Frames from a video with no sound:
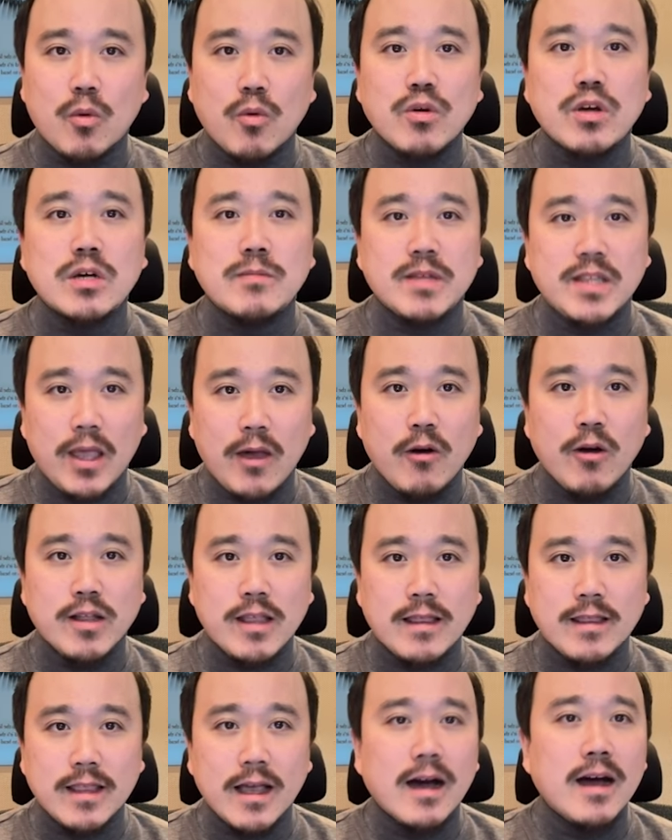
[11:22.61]
공급이 되어야
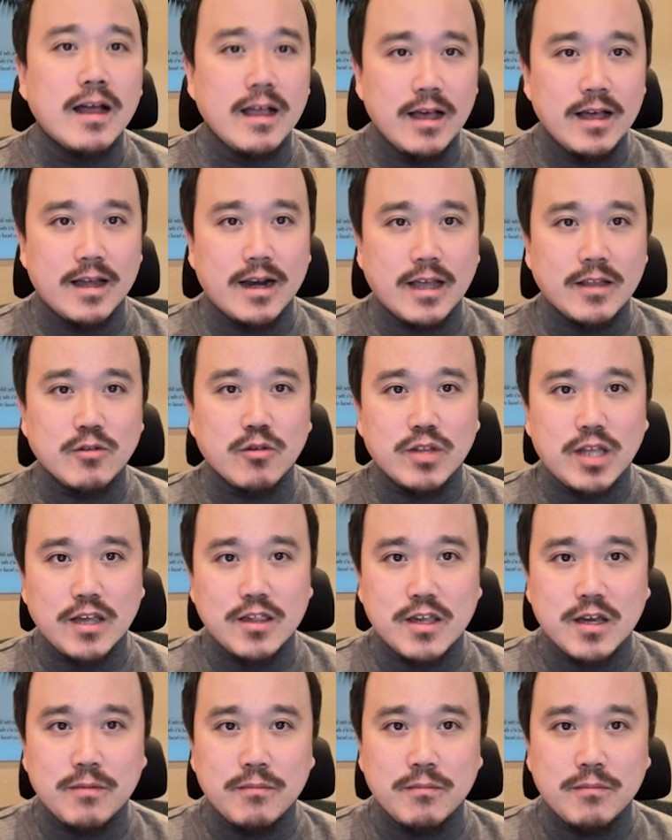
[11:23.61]
된다라는 거 다시